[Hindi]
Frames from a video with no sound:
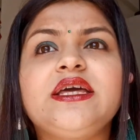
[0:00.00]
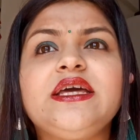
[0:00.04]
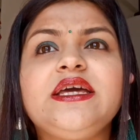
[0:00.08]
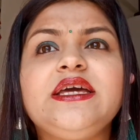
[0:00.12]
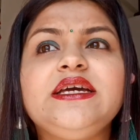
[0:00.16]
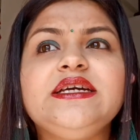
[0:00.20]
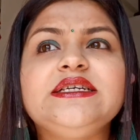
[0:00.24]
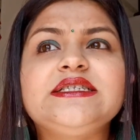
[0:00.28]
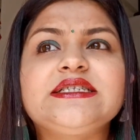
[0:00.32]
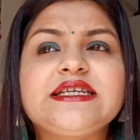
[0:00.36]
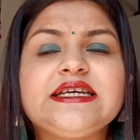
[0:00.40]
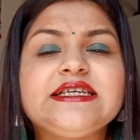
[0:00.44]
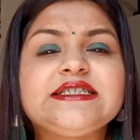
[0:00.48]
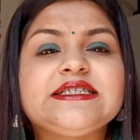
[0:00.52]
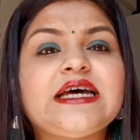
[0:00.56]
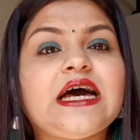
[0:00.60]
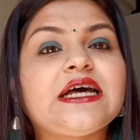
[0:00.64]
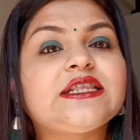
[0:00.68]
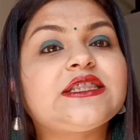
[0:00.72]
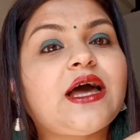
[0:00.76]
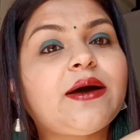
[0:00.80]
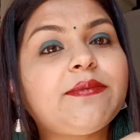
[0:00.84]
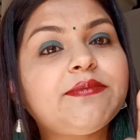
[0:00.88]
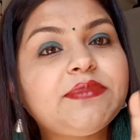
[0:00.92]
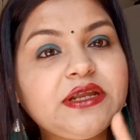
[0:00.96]
कि इसके
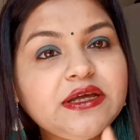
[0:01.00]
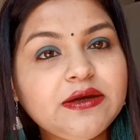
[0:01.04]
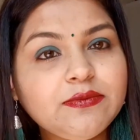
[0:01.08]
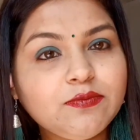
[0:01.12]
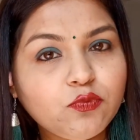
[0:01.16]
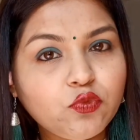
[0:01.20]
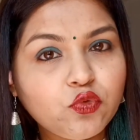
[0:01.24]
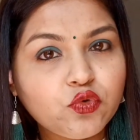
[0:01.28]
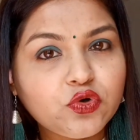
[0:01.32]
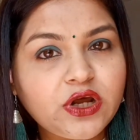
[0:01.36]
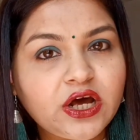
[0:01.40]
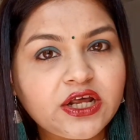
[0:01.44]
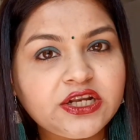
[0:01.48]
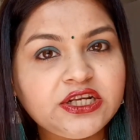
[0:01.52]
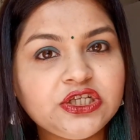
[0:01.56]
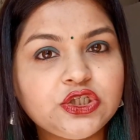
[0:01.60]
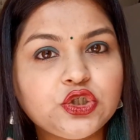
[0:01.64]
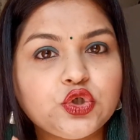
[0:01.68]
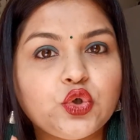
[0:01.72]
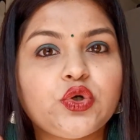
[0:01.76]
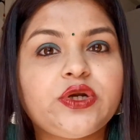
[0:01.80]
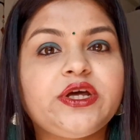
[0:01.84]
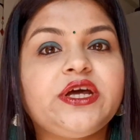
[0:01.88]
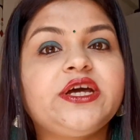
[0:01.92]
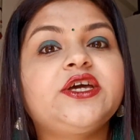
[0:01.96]
साथ आप नींबू ना
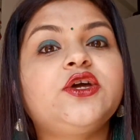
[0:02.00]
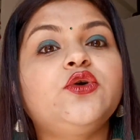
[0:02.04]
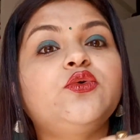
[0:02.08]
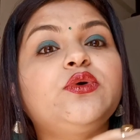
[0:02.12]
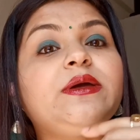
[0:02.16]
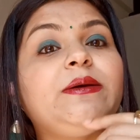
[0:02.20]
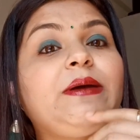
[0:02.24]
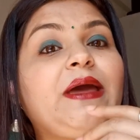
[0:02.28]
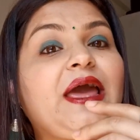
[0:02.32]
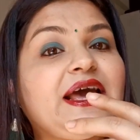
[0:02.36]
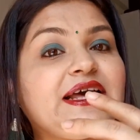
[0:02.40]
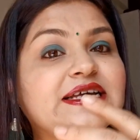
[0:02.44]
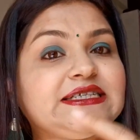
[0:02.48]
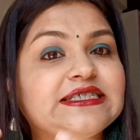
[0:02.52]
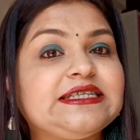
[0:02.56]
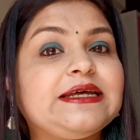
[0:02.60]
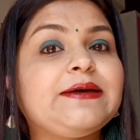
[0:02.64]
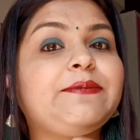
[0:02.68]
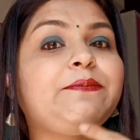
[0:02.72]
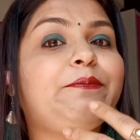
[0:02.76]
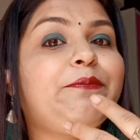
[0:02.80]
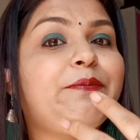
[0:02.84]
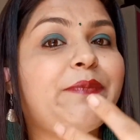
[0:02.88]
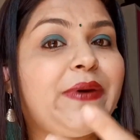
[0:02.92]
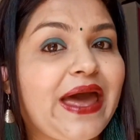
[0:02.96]
निचोड़े क्योंकि
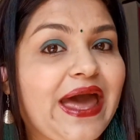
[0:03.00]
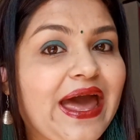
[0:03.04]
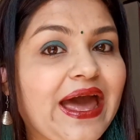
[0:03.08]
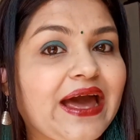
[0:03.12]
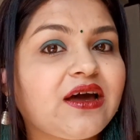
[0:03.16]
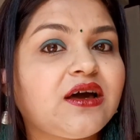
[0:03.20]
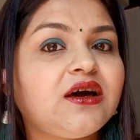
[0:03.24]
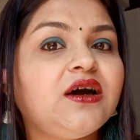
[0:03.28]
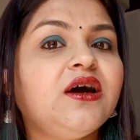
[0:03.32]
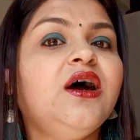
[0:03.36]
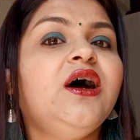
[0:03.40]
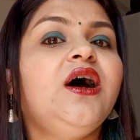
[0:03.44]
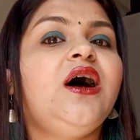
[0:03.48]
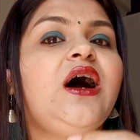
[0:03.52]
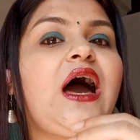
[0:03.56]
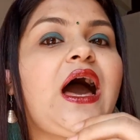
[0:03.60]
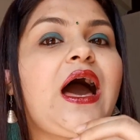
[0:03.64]
एज ए पैक